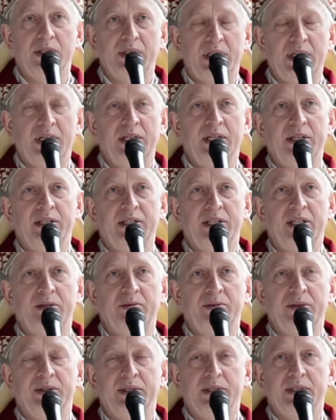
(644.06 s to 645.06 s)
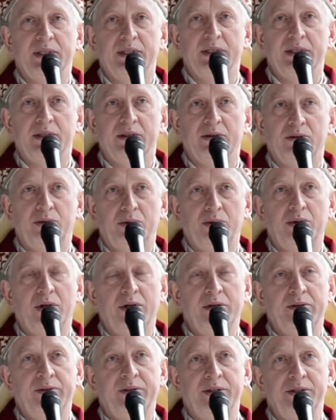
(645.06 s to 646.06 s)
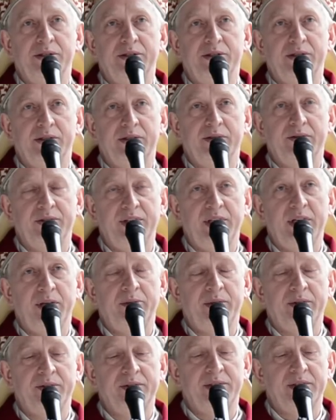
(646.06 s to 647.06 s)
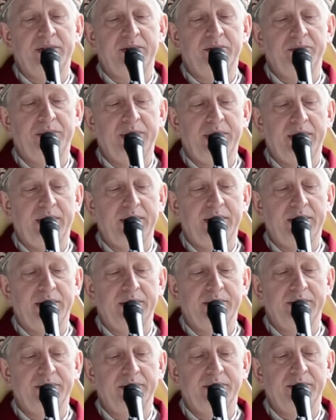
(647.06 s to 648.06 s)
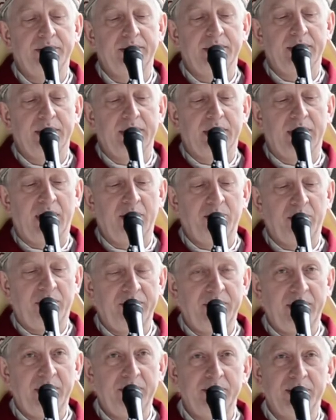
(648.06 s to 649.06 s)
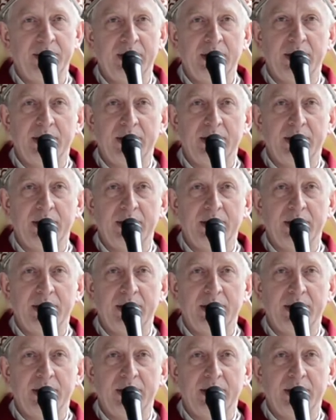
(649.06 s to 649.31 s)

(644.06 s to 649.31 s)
daje nam duchowość w niebo wstąpienia. Albowiem